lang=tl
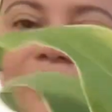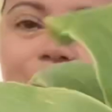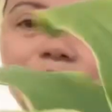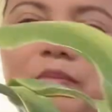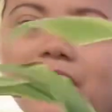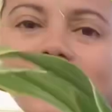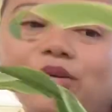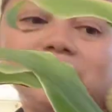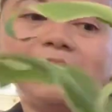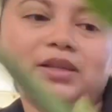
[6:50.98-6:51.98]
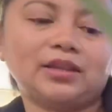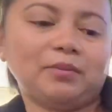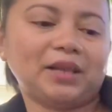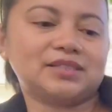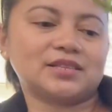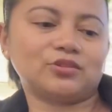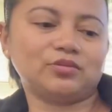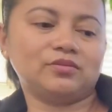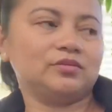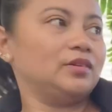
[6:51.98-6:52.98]
Pero mga ornamental plants ito.
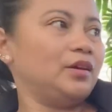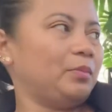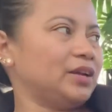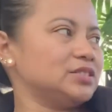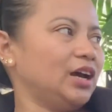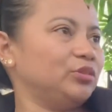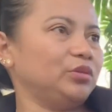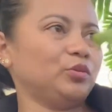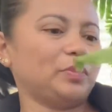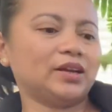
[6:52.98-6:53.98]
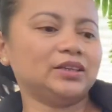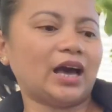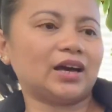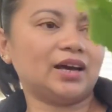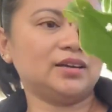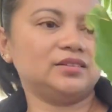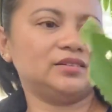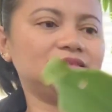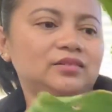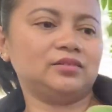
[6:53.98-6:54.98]
Para siyang ano, yun, eh, parang yaka.
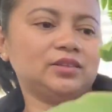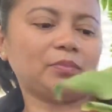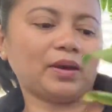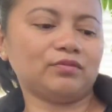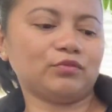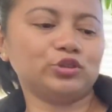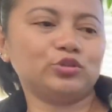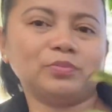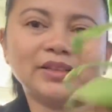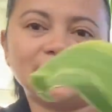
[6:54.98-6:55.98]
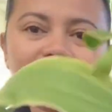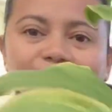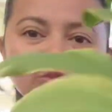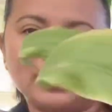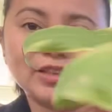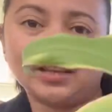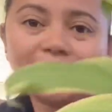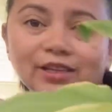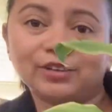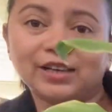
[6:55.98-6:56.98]
Na parang fortune plant na hindi ko
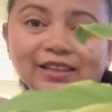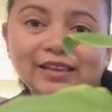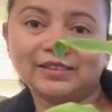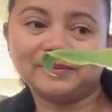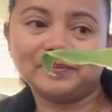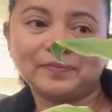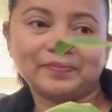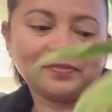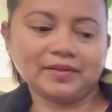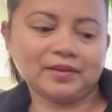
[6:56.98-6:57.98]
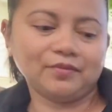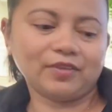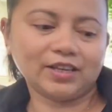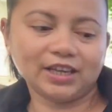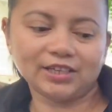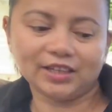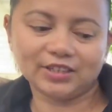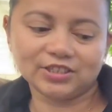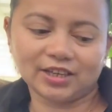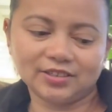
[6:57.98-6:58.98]
maintindihan. Ayun, ang ganda variegated
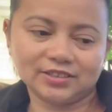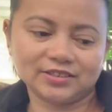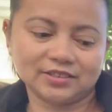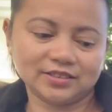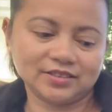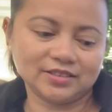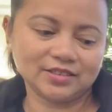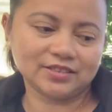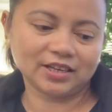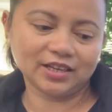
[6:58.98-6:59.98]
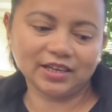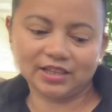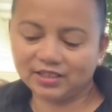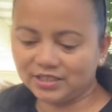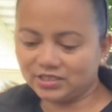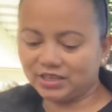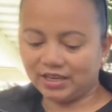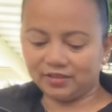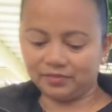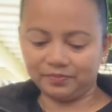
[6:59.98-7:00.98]
din siya. Ilagay natin yan dyan.